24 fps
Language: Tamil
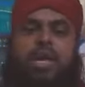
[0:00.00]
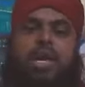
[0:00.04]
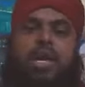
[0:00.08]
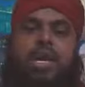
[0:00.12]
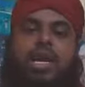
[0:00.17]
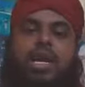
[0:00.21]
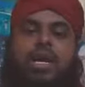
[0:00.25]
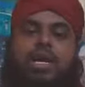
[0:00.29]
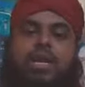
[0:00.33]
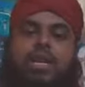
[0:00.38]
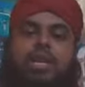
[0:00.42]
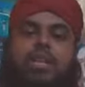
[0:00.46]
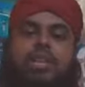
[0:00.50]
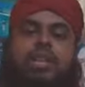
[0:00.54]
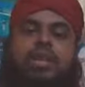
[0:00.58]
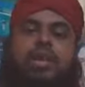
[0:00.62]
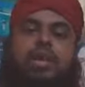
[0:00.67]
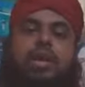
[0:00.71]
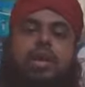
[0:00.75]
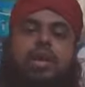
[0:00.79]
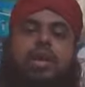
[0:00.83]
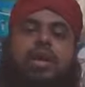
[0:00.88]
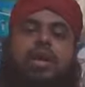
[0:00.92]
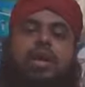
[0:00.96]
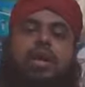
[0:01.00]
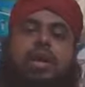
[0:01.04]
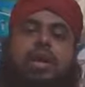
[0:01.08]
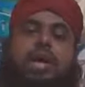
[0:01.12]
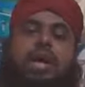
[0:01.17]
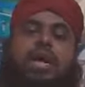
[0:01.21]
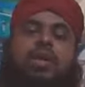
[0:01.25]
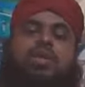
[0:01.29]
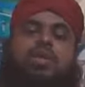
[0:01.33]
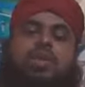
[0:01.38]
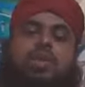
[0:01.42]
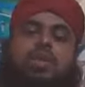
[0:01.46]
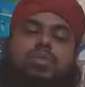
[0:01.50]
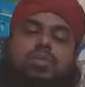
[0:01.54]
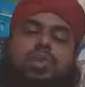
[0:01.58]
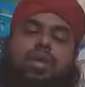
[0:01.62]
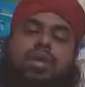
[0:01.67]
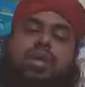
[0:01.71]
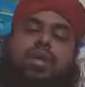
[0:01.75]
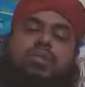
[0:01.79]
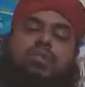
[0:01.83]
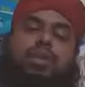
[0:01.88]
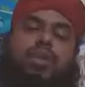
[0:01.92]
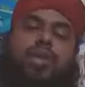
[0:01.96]
ஏன் இந்த நாவு
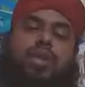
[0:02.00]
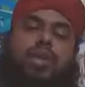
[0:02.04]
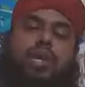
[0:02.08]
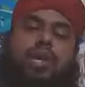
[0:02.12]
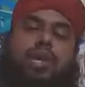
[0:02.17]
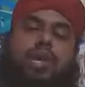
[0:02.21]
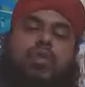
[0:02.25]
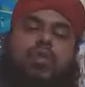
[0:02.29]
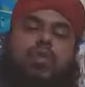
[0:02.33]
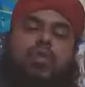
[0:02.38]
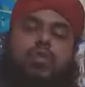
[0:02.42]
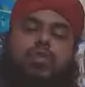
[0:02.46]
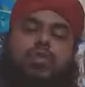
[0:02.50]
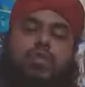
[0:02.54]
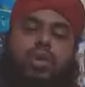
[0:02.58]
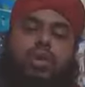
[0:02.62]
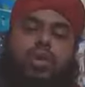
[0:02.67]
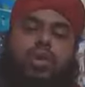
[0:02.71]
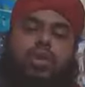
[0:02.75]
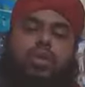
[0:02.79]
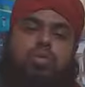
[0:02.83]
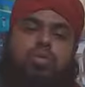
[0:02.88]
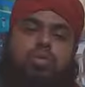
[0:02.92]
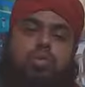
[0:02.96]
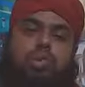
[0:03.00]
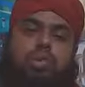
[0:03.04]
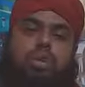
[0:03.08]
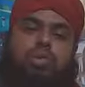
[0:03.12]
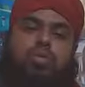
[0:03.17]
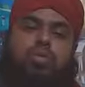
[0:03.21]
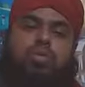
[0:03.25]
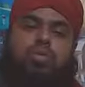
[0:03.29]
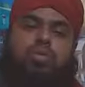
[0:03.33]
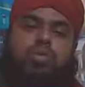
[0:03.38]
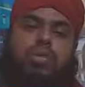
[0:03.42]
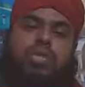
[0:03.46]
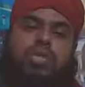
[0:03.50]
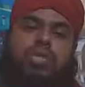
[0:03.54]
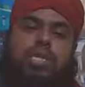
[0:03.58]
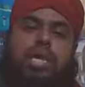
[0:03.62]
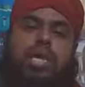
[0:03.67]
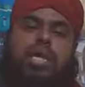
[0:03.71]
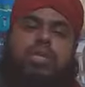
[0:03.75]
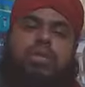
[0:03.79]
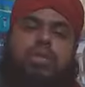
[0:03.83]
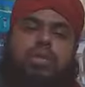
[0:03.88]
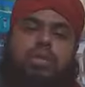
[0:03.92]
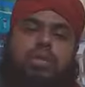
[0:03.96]
எப்படியாப்பட்ட நாவு பொய் புறம்
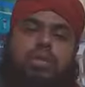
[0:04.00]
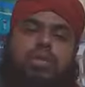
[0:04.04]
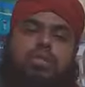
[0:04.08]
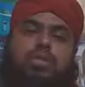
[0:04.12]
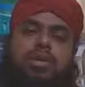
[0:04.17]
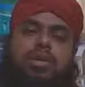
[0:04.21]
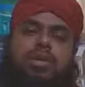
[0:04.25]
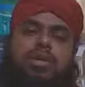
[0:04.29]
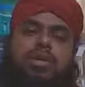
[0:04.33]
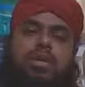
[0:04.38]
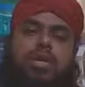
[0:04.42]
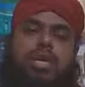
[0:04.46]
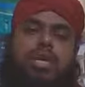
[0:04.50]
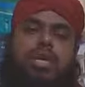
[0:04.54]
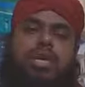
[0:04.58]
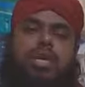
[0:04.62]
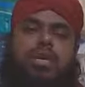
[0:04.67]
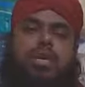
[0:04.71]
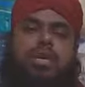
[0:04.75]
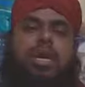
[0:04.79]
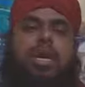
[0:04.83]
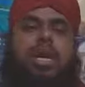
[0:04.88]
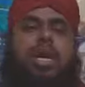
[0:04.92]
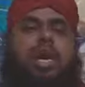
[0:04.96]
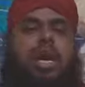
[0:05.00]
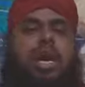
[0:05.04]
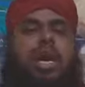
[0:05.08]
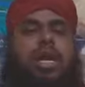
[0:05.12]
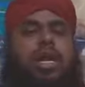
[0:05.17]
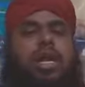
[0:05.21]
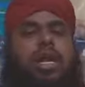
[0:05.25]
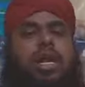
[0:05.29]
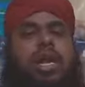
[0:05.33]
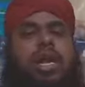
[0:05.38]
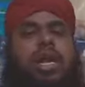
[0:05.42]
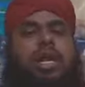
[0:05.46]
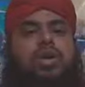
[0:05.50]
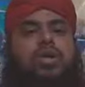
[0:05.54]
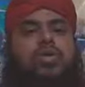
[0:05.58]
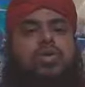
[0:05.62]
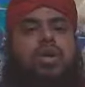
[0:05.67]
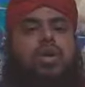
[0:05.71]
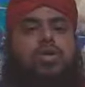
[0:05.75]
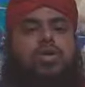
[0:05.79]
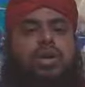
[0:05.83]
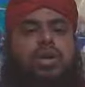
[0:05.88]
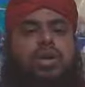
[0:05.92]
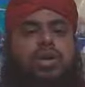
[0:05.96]
பசாது தீபத்து என்று
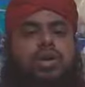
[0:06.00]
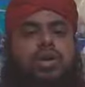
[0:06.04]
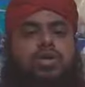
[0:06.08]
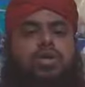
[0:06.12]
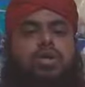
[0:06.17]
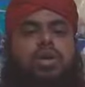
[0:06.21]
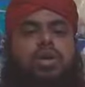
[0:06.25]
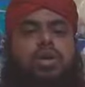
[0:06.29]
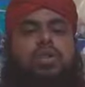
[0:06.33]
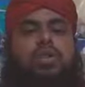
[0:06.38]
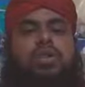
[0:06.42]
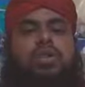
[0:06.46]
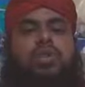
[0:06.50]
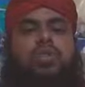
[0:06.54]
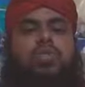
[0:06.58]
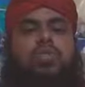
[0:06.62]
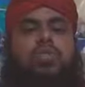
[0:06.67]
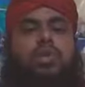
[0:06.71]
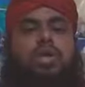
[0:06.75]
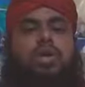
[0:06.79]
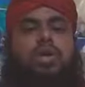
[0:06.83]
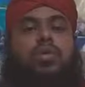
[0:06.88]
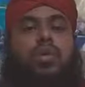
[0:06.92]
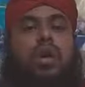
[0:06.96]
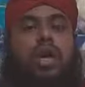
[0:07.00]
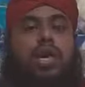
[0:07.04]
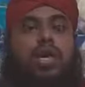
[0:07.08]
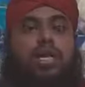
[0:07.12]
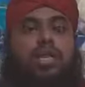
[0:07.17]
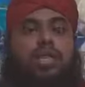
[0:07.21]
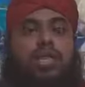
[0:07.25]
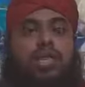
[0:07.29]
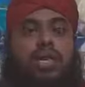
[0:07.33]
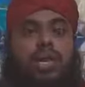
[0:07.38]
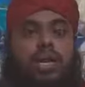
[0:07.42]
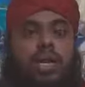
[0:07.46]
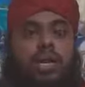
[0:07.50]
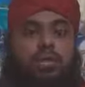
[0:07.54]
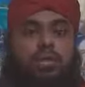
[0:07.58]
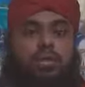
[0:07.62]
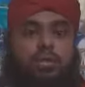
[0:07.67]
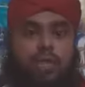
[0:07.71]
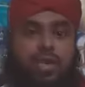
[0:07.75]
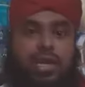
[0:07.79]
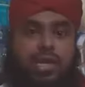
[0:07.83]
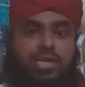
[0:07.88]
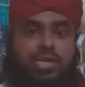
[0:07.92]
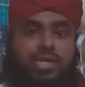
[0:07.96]
அல்லாஹுவை வருத்தப்படுத்தக்கூடிய வார்த்தைகளை
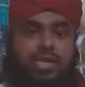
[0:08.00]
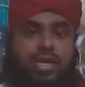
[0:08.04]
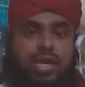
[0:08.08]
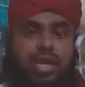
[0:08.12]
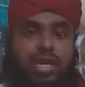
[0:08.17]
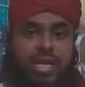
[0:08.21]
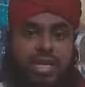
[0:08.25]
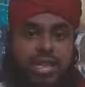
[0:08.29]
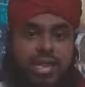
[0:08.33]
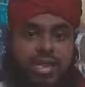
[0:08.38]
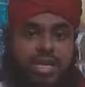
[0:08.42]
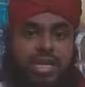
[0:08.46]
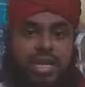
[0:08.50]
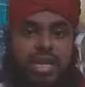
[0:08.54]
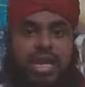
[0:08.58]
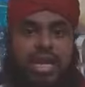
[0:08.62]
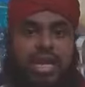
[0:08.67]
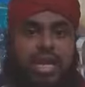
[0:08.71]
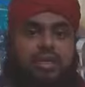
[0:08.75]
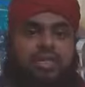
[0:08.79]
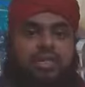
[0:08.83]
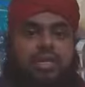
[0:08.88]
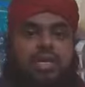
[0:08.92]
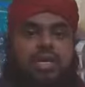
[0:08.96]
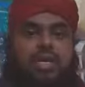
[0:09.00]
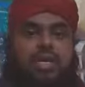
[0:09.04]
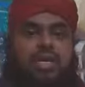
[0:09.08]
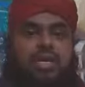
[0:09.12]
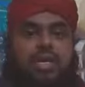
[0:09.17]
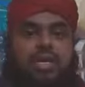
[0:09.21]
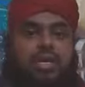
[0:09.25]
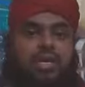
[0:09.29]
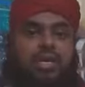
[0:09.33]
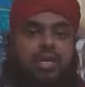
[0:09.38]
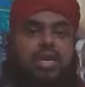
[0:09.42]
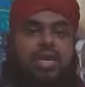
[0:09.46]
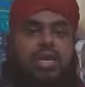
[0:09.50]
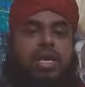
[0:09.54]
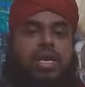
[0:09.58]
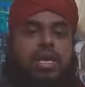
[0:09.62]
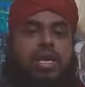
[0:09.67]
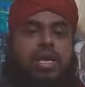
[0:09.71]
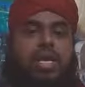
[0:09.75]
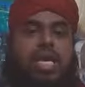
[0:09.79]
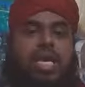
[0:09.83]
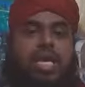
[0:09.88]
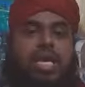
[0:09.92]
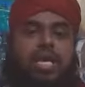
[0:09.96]
பேசிய இந்த நாவு இருக்கிறதே
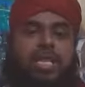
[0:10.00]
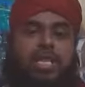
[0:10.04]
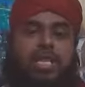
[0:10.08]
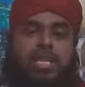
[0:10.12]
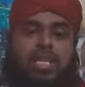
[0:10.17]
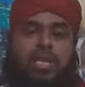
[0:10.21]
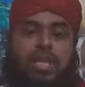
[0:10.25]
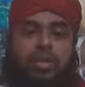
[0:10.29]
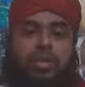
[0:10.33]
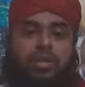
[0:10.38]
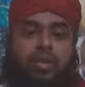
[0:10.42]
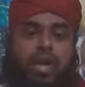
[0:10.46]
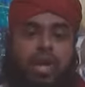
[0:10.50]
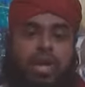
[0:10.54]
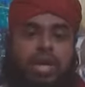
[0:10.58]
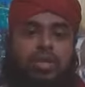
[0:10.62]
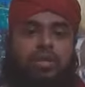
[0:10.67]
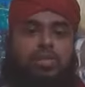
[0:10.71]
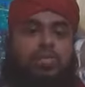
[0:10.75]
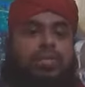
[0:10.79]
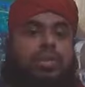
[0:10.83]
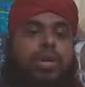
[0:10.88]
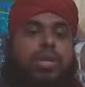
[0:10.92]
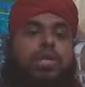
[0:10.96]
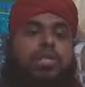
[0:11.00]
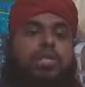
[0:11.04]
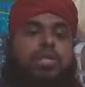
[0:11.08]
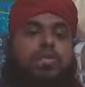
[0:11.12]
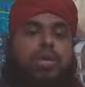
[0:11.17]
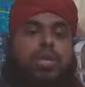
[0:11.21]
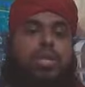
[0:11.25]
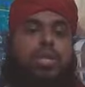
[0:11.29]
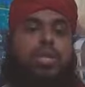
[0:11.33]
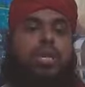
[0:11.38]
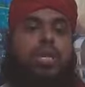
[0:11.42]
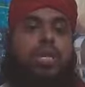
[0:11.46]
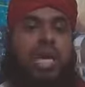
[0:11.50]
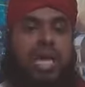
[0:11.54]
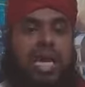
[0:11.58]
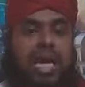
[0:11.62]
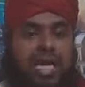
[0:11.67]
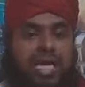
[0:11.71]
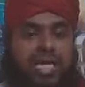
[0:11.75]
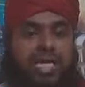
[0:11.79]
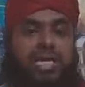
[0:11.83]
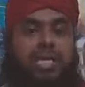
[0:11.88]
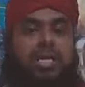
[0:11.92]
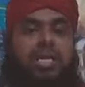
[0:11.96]
இது தௌஹீது பேசுவதற்கு
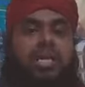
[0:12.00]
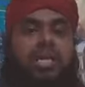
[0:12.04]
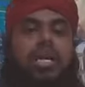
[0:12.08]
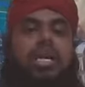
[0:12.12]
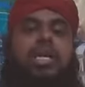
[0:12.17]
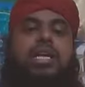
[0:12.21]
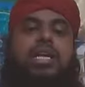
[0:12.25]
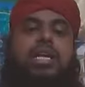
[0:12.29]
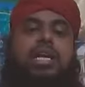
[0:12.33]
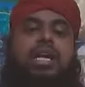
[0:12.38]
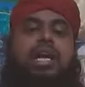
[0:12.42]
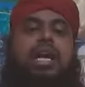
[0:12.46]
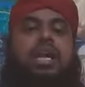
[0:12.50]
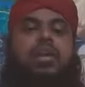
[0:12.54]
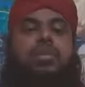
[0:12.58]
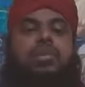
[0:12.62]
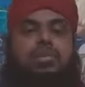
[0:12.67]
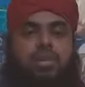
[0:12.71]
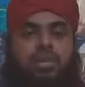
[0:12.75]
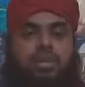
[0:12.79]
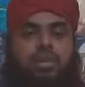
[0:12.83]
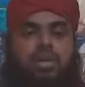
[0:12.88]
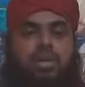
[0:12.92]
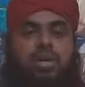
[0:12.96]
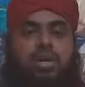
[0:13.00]
அருகதையற்ற நாவு